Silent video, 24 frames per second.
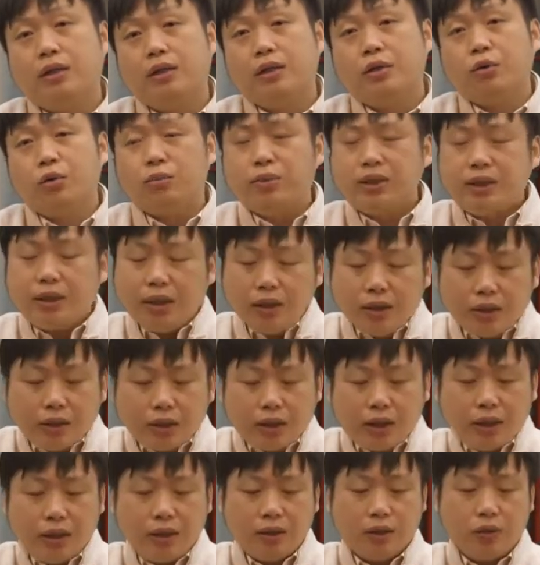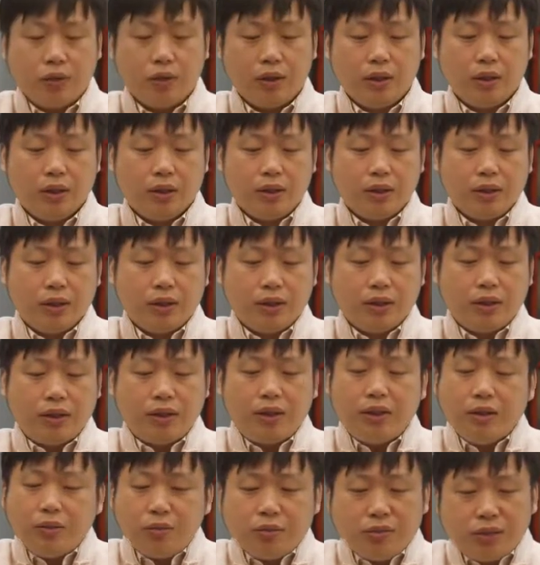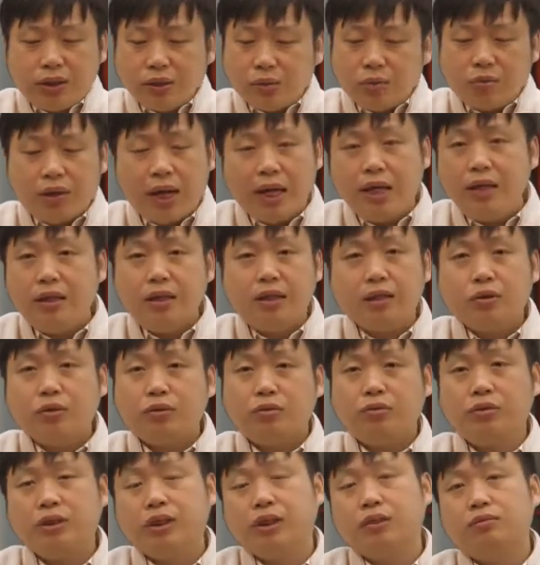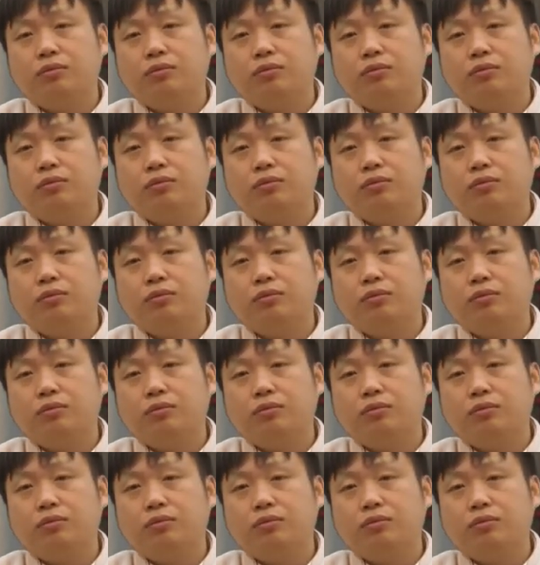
我们甚至可以说几乎是唯一的途径，